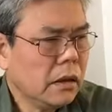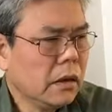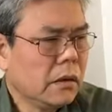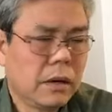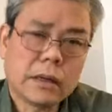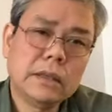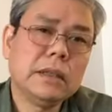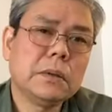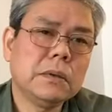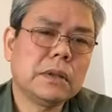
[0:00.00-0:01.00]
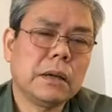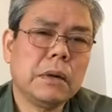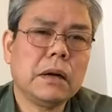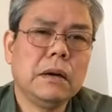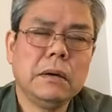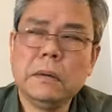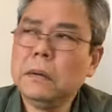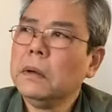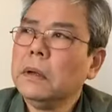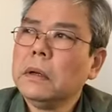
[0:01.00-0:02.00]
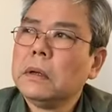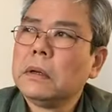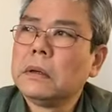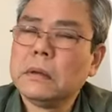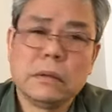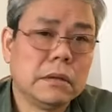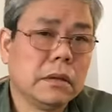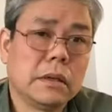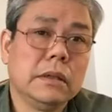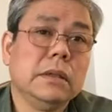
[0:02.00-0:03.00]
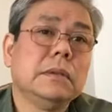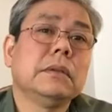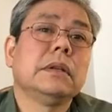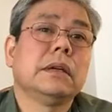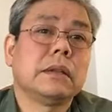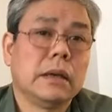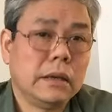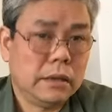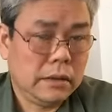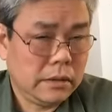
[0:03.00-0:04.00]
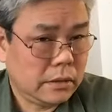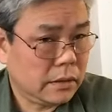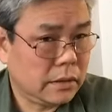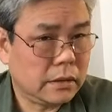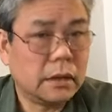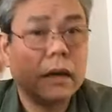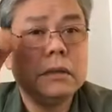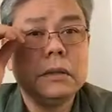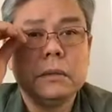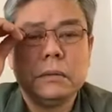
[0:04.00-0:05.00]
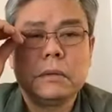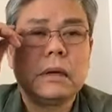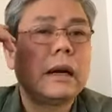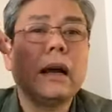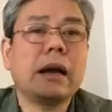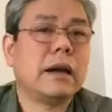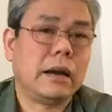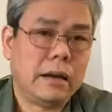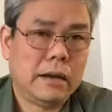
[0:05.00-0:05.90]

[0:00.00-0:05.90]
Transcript: hoặc là những quốc gia Bắc Âu ờ, hoặc là những quốc gia tại tại tại tại Á Châu khác hẳn